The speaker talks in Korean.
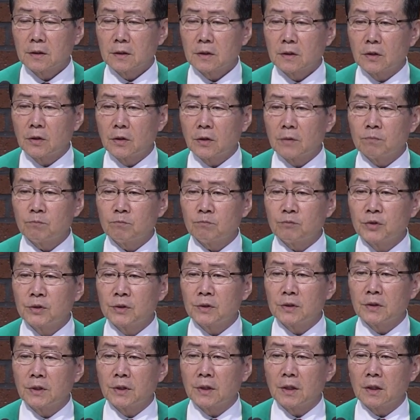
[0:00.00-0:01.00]
그런
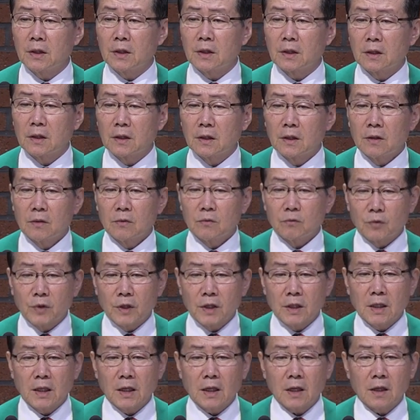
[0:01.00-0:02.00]
분들이
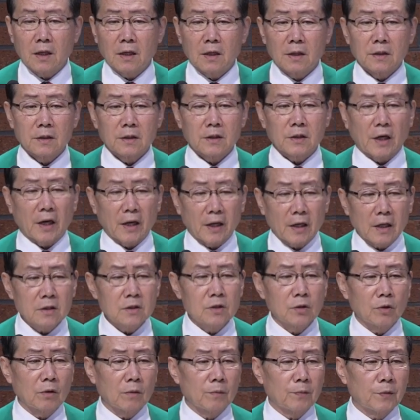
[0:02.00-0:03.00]
우리가
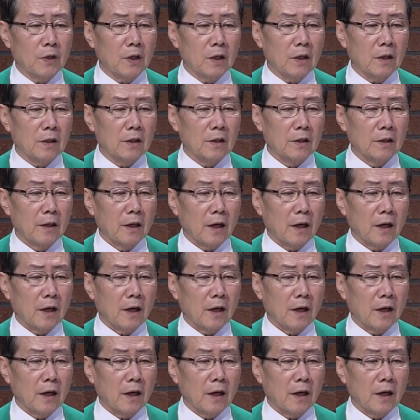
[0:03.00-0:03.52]
자랑스럽게